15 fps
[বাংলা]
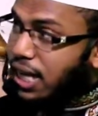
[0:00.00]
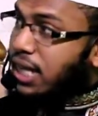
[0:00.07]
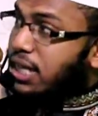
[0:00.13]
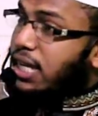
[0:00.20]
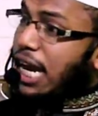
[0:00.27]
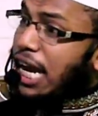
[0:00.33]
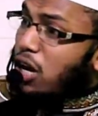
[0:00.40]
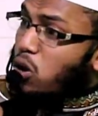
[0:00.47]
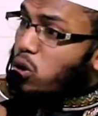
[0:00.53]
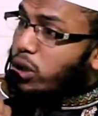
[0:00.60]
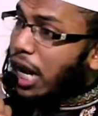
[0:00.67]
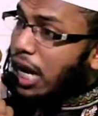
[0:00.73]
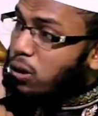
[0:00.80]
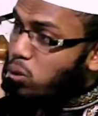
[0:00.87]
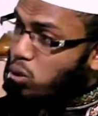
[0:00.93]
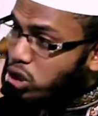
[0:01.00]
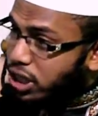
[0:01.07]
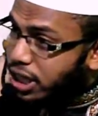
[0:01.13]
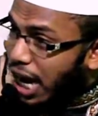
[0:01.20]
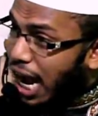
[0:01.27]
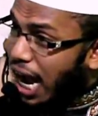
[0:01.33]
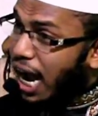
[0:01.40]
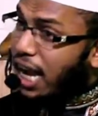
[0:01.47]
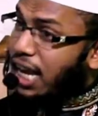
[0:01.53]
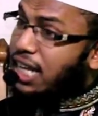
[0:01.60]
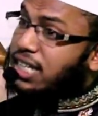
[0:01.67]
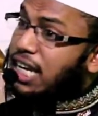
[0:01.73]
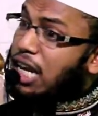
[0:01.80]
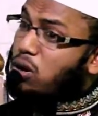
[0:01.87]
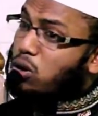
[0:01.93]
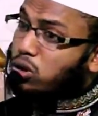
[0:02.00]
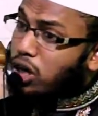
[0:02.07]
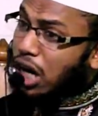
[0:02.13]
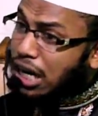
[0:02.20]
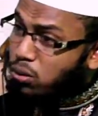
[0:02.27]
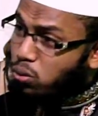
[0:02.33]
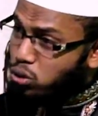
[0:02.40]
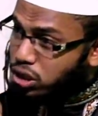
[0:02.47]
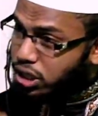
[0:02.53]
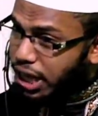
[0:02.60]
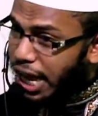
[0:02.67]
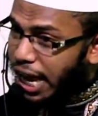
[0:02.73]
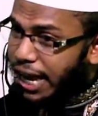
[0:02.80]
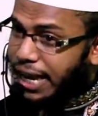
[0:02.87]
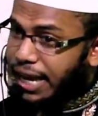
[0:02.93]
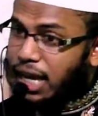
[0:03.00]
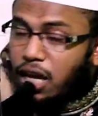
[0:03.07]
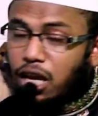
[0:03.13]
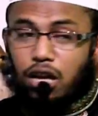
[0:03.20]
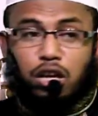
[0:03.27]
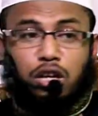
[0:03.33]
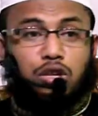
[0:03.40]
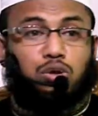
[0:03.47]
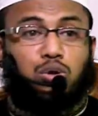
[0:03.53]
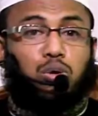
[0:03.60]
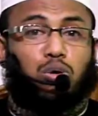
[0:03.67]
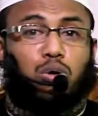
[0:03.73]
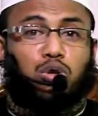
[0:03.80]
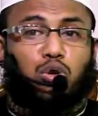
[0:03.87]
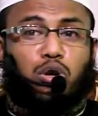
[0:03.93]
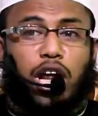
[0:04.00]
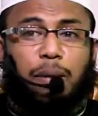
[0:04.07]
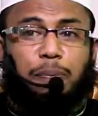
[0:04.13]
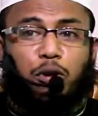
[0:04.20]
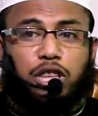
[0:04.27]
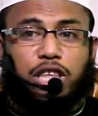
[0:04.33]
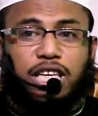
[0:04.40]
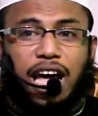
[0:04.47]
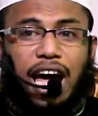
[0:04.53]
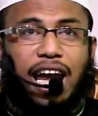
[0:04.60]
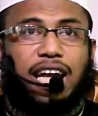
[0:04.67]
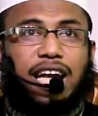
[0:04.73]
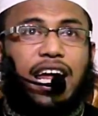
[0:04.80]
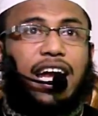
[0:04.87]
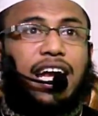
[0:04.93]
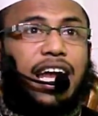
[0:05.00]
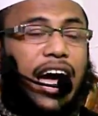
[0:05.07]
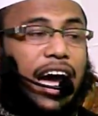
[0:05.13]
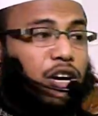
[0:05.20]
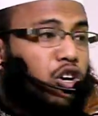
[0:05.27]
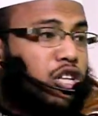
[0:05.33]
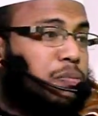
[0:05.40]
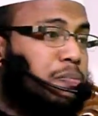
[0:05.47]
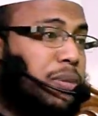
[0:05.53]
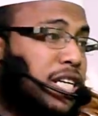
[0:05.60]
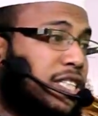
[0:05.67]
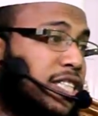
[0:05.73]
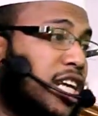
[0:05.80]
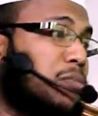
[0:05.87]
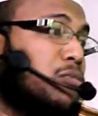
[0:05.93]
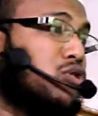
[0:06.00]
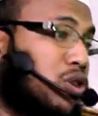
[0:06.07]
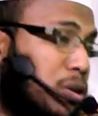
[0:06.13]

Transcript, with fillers: যেই লোকটায় ঘুষ খায় যেই লোকটায় ঘুষ দেয় দুজনের প্রতি আল্লাহ লানত বৃষ্টির মতন